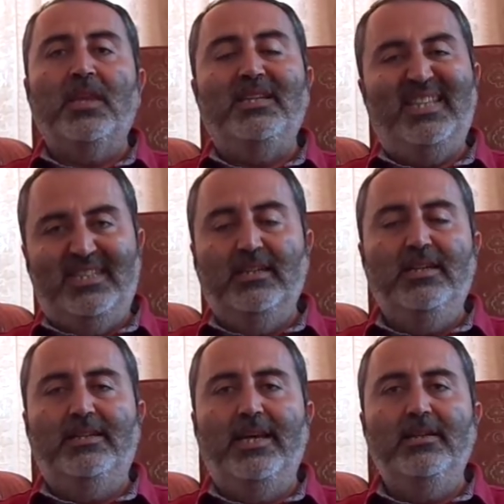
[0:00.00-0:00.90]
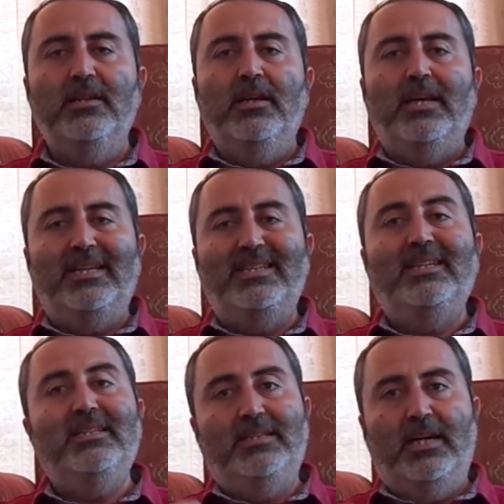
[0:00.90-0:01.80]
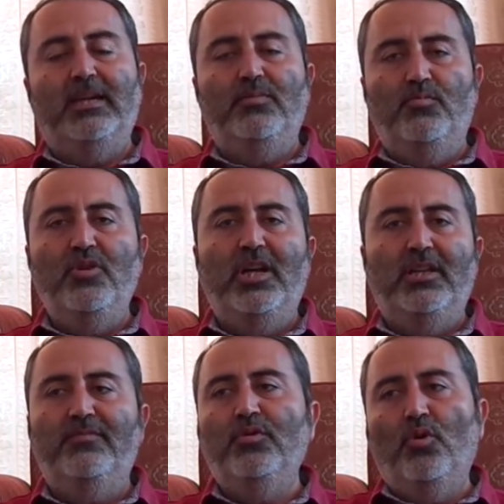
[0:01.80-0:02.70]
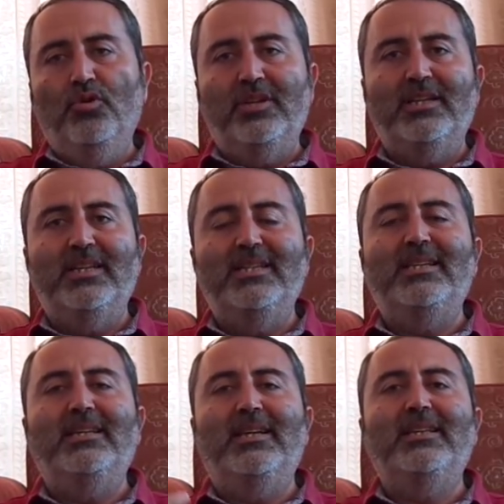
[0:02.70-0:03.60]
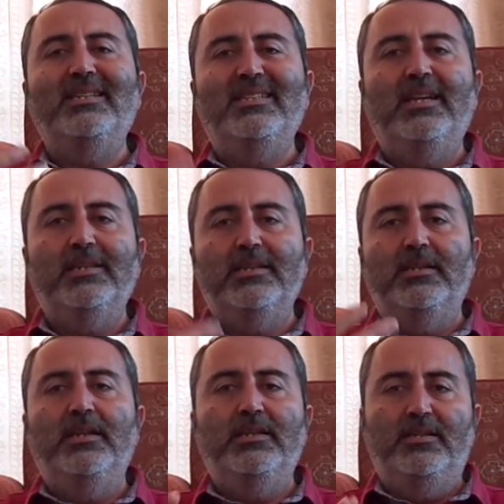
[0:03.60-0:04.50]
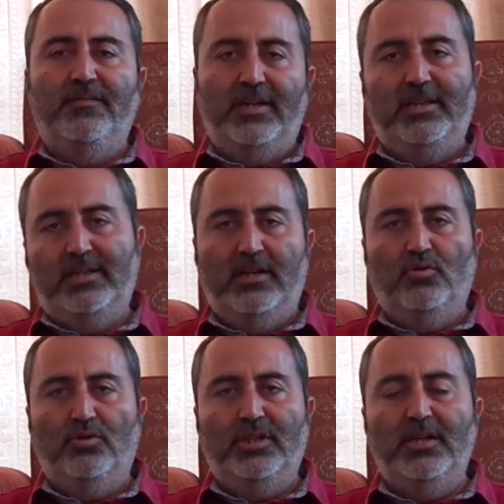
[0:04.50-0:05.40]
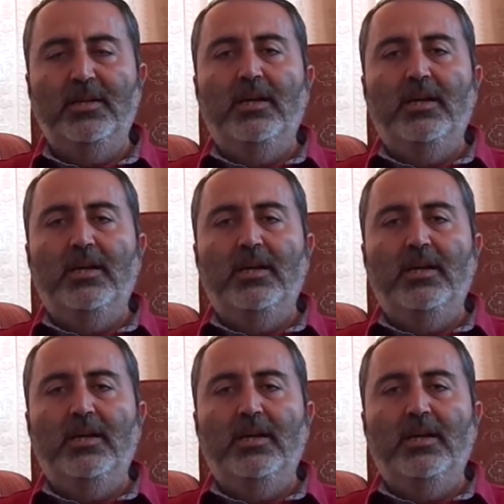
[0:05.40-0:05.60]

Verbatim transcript: yazılırken eserin sahibi, müellifi o tarz eserlerden ziyadesiyle istifade eder dostlar.